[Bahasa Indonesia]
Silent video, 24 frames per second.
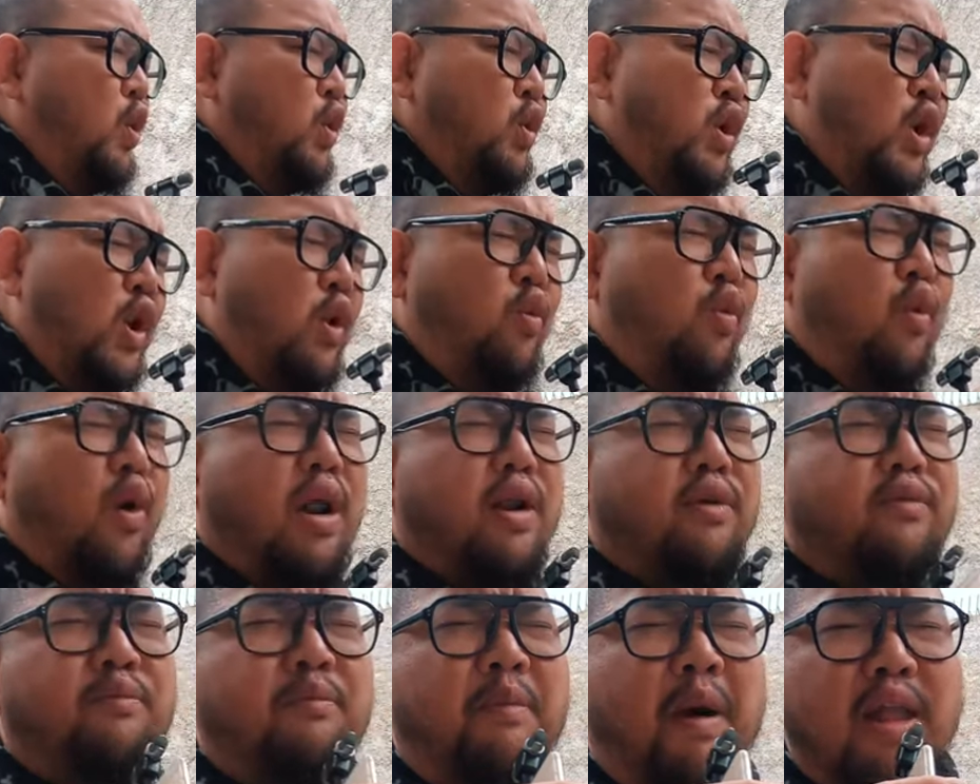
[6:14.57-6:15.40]
Di
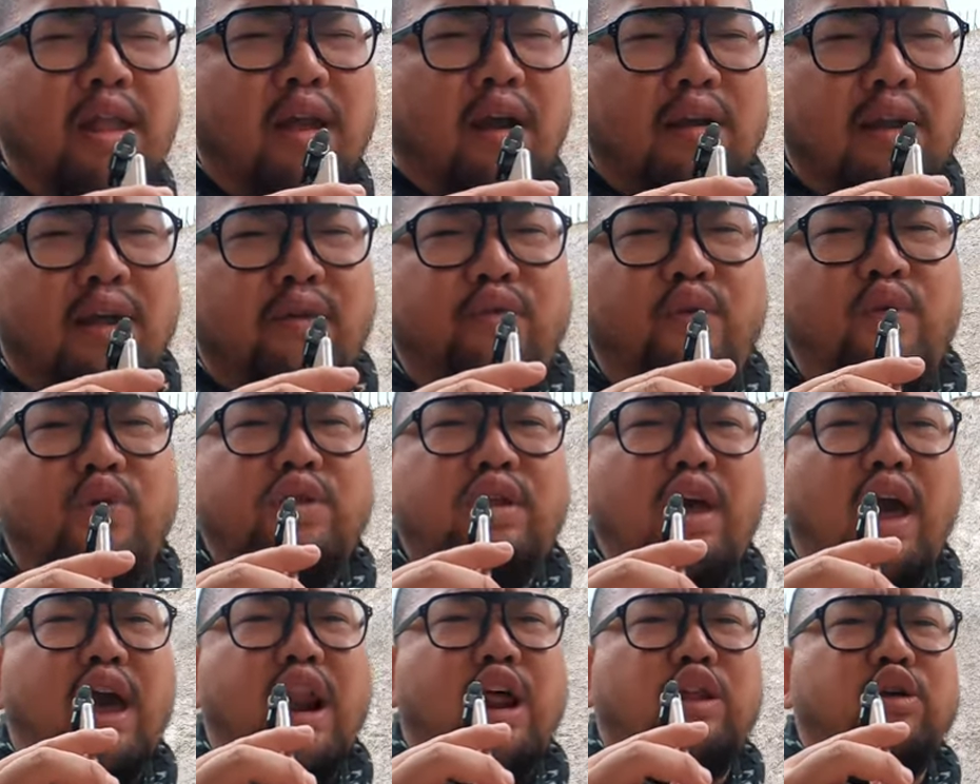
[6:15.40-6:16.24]
luar banyaknya
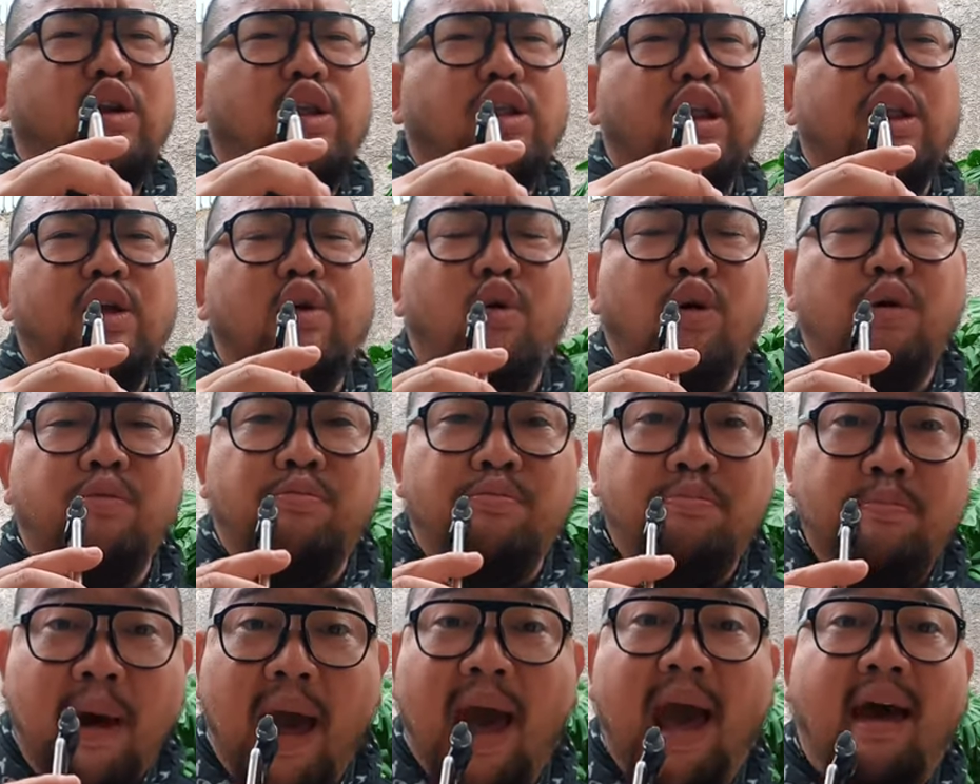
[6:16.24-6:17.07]
fungsi aerator yang tadi gue
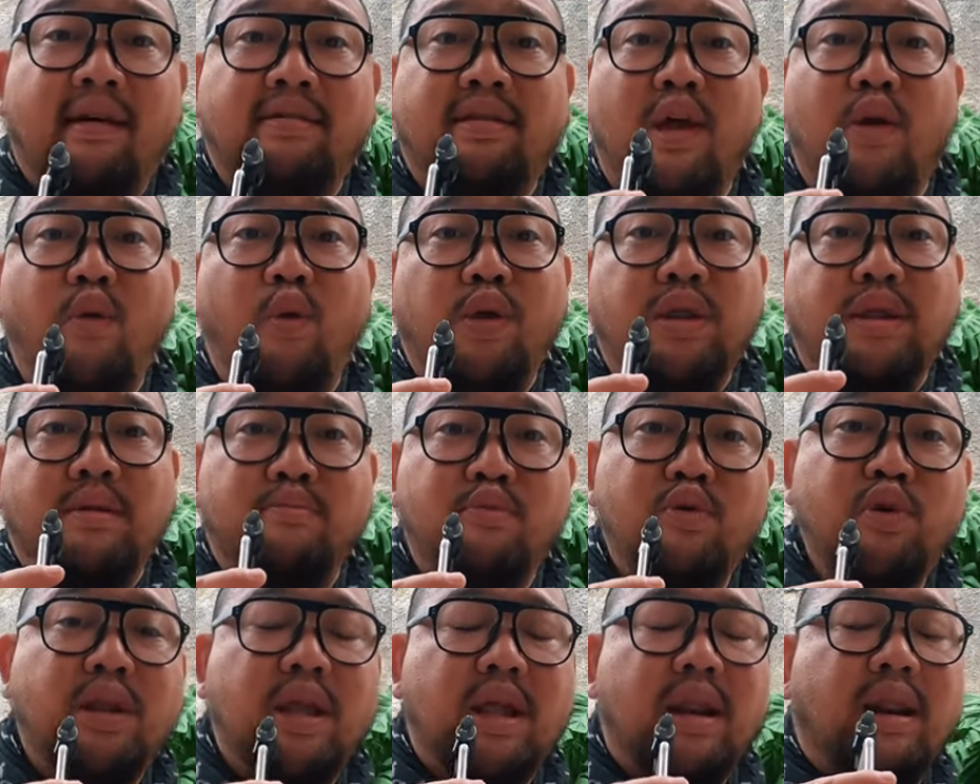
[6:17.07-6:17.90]
bahas dan gue
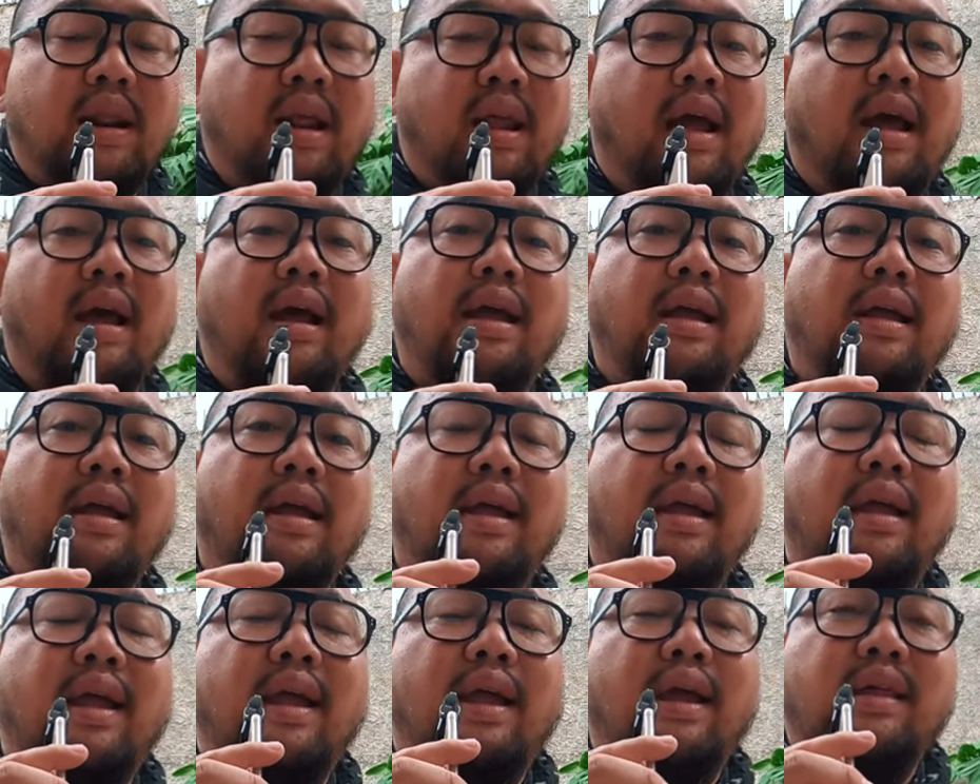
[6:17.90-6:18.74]
sebutin,
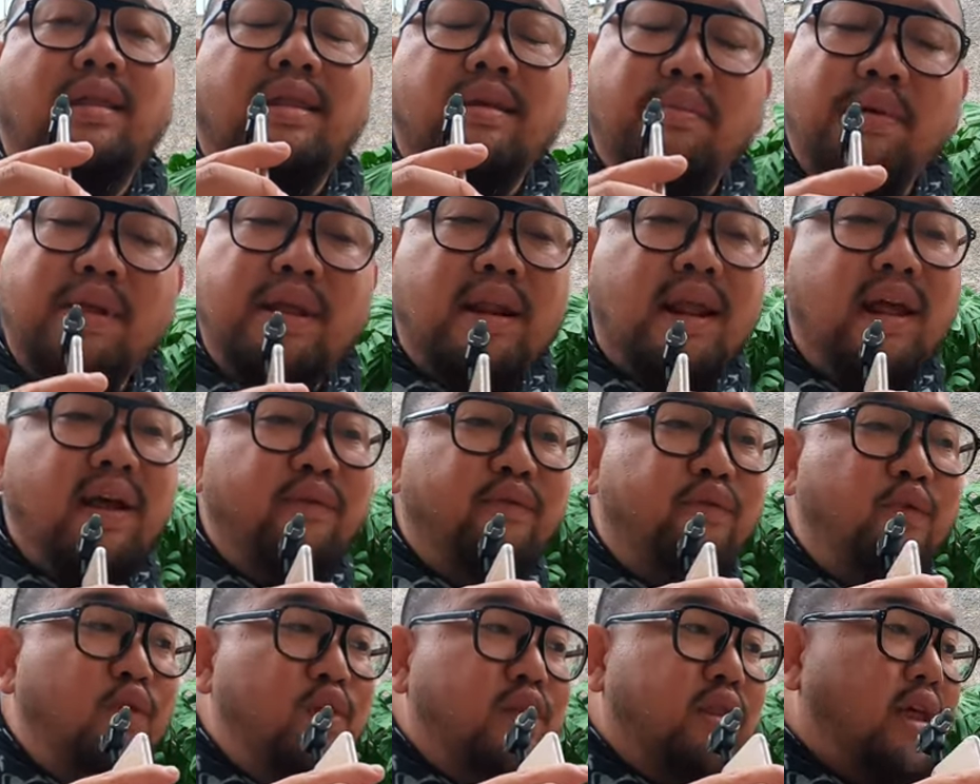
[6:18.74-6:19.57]
sebenarnya
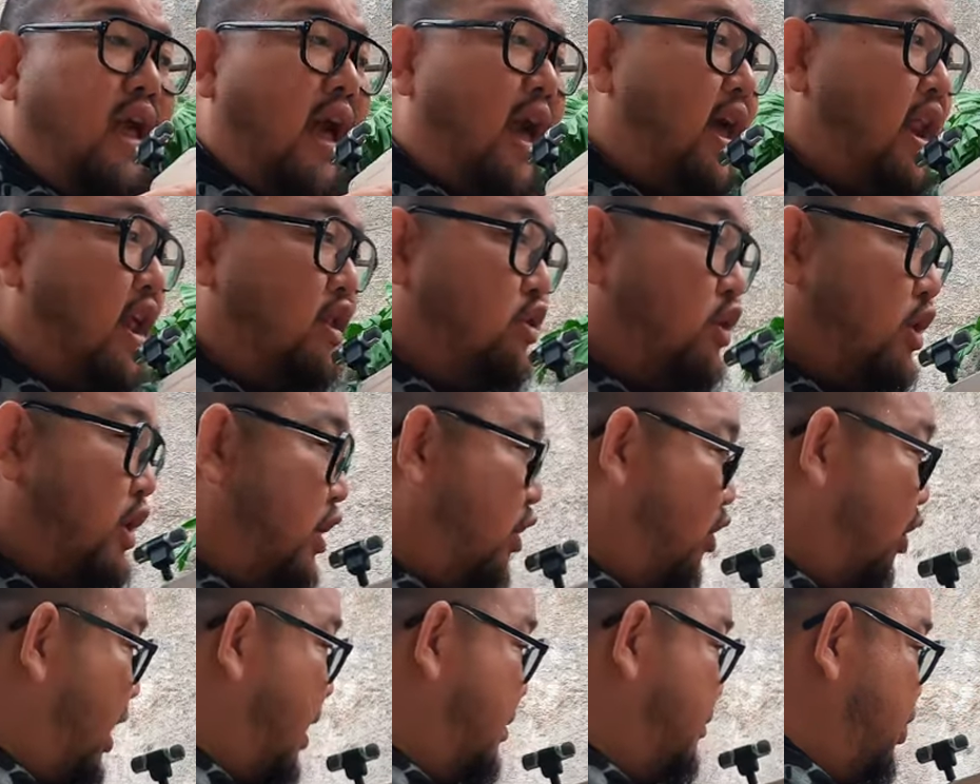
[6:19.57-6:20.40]
fungsi aerator
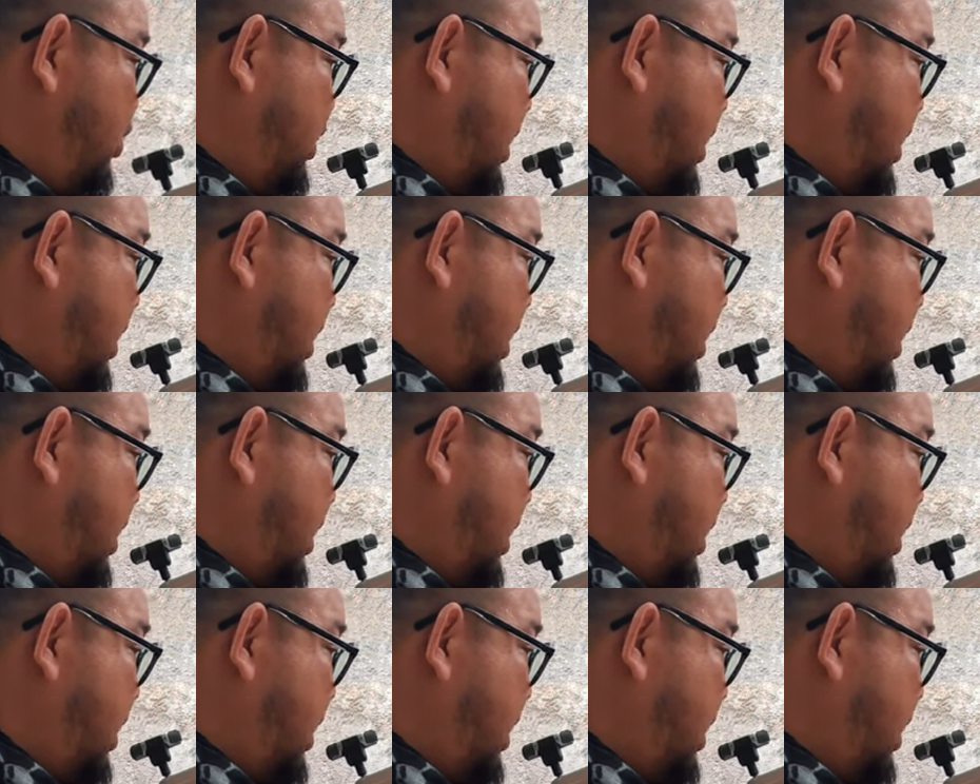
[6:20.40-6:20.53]
di kolam